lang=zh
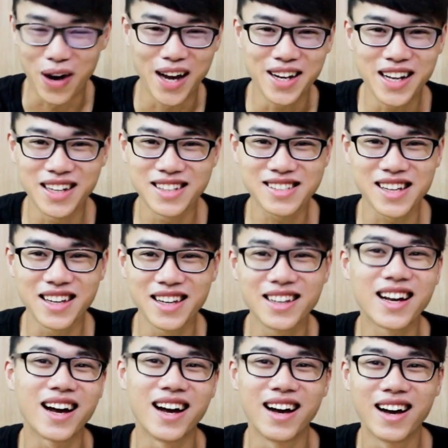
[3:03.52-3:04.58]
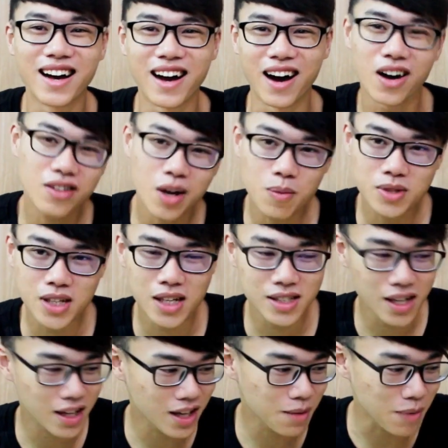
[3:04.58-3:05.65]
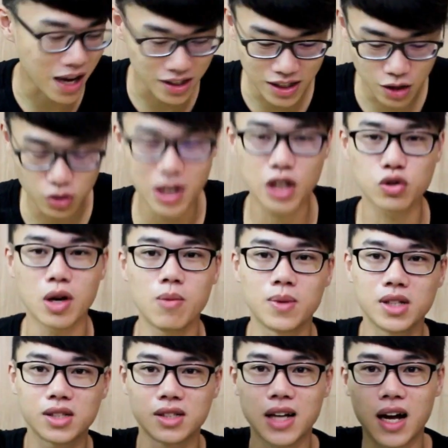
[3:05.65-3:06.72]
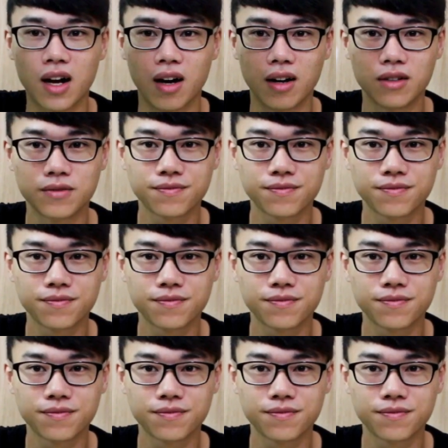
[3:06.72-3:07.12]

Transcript: 怀念的声音呐！好，那我们现在呢，马上就来装我们的子弹，